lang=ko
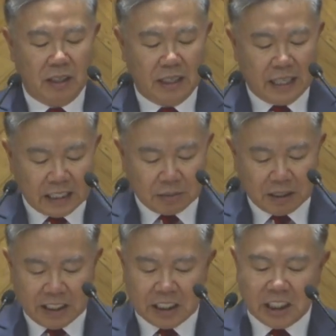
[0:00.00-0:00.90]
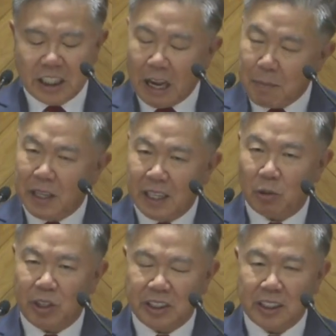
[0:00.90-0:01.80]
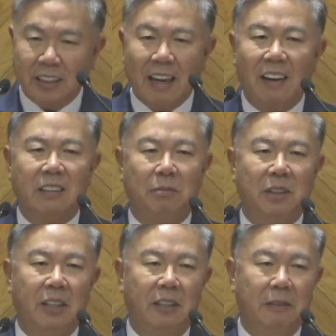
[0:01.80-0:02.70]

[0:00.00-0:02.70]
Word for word: 하지만 이것이 계명이라고 이길 때는 달라집니다.